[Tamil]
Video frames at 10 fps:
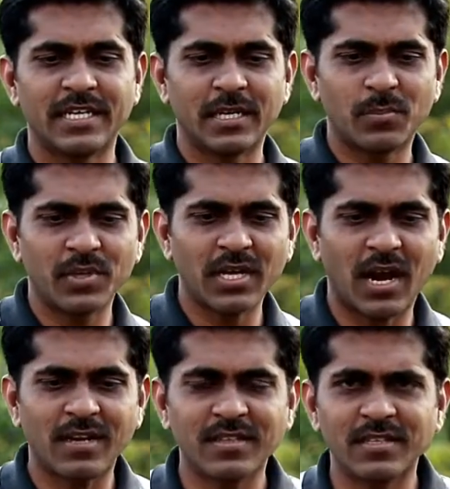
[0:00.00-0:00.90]
நீங்கள் எப்படி
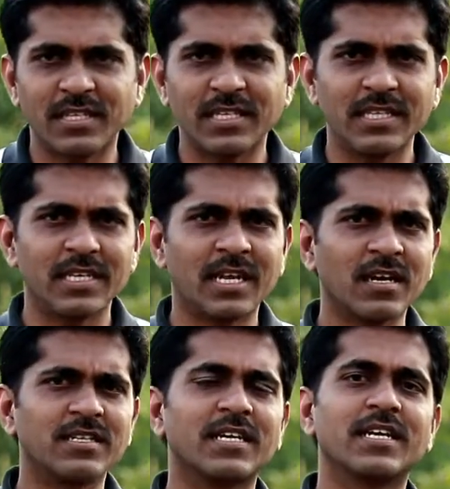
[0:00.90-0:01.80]
அடுத்த இது
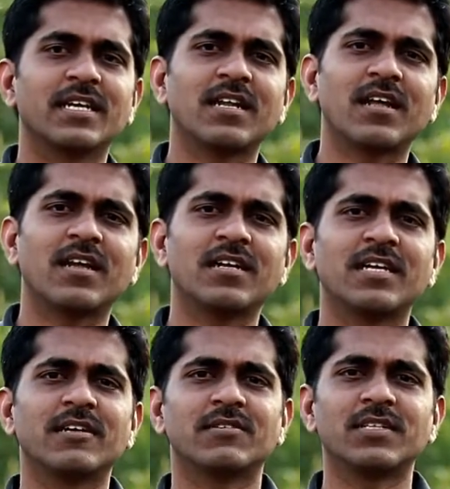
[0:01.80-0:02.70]
என்னாகும் கேட்டிங்கன்னா
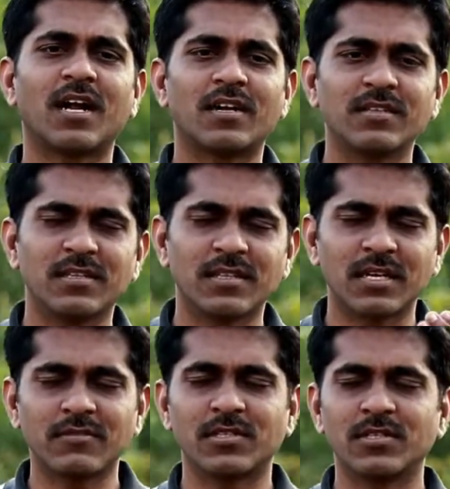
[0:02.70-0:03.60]
நீங்கள் வந்து அடுத்த
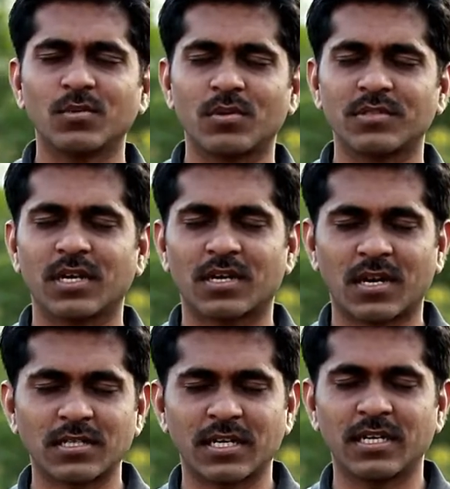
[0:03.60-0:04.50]
தடவை வந்து ஒரு சில
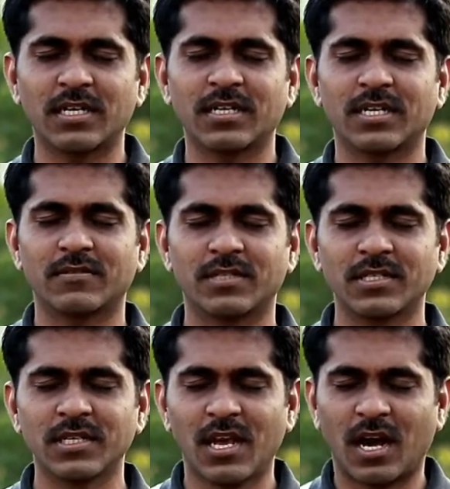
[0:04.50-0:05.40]
நாட்களில் நீங்கள்
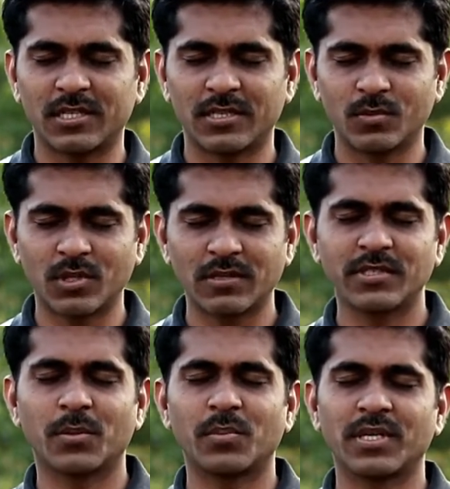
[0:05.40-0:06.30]
வந்து அந்த
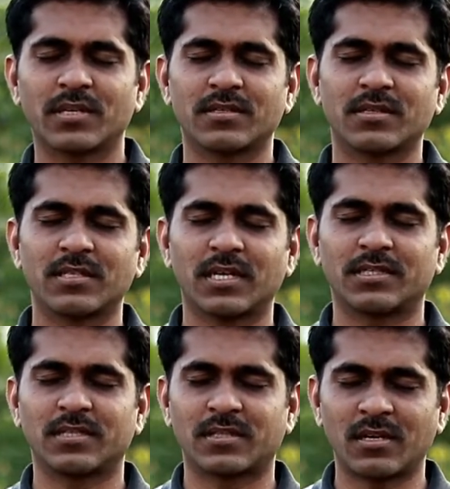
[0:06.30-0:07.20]
உணர்வு எப்படி இருந்தது
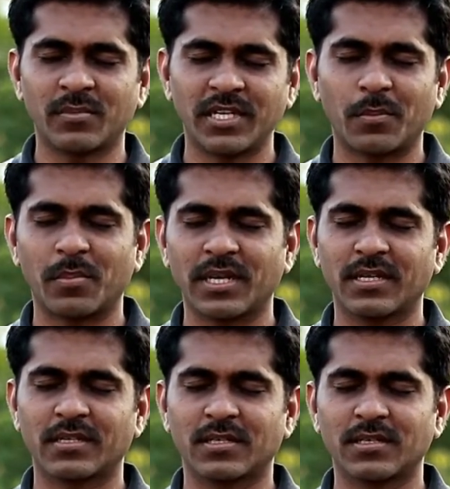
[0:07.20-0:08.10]
அந்த தன்மை
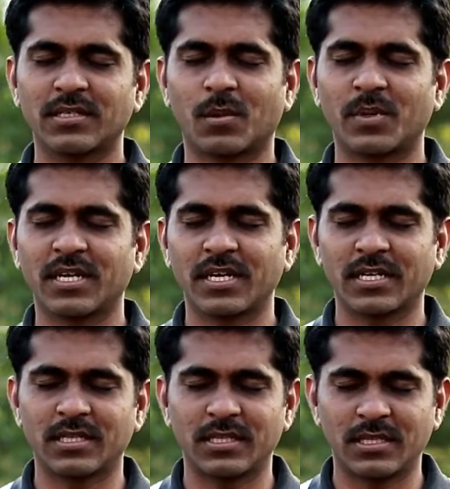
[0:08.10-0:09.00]
எப்படி இருந்தது அப்படின்னு
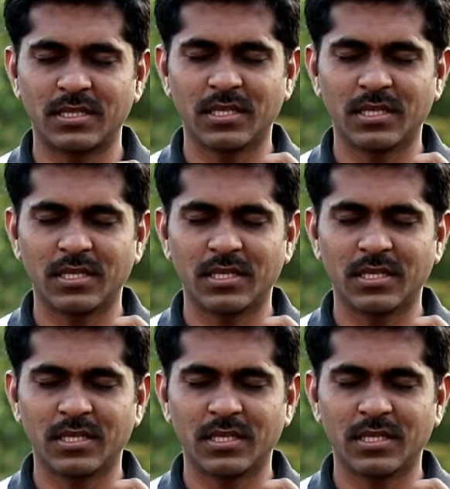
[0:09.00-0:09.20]
நீங்கள்